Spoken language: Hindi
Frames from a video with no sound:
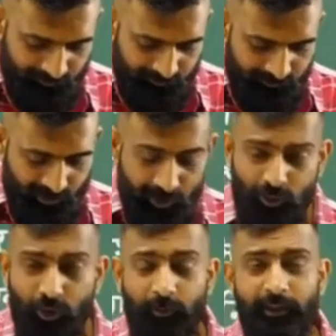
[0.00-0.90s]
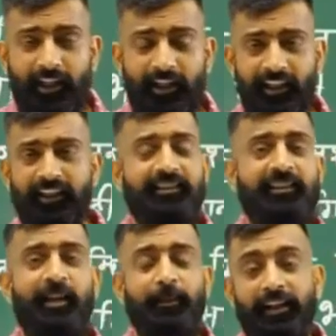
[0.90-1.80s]
जो कभी कलकत्ता
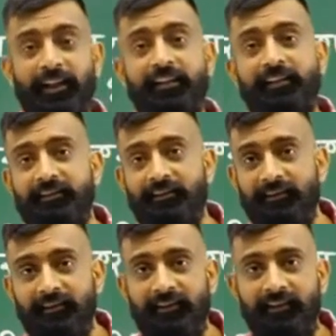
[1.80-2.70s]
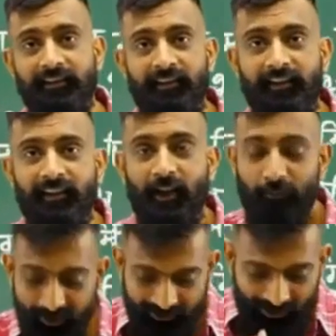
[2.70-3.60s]
में वे
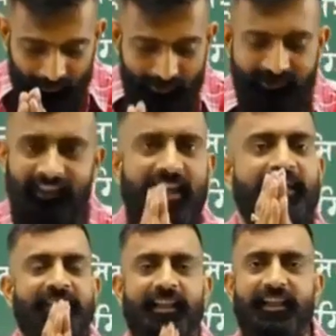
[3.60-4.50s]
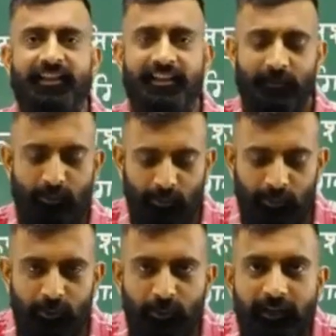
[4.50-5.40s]
ईसाई मिशनरी ज्यादा शब्द बोलू तो
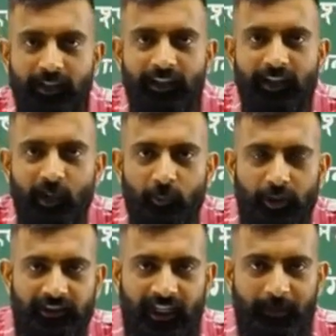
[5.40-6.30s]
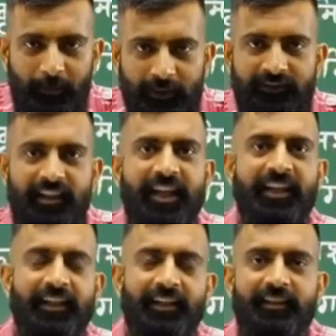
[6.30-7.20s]
मैं वे ईसाई मिशनरी
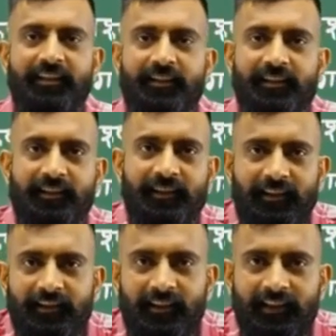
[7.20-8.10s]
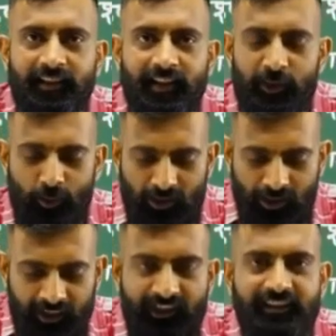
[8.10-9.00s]
जो
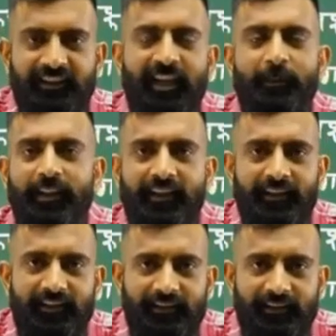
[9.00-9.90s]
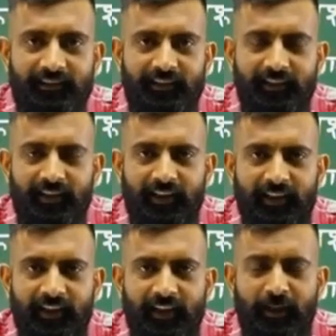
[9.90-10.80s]
कलकत्ता में
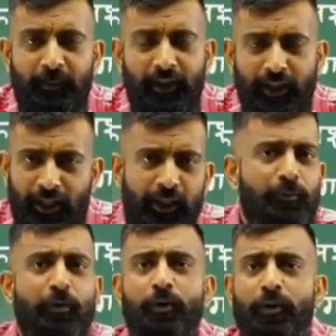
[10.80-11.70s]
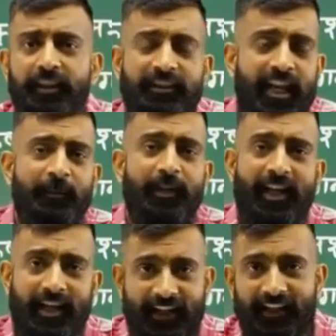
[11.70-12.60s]
कभी हिंदुओं को ईसाई बना
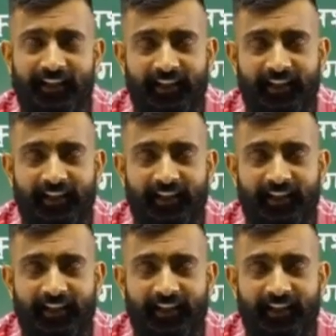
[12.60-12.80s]
रहे थे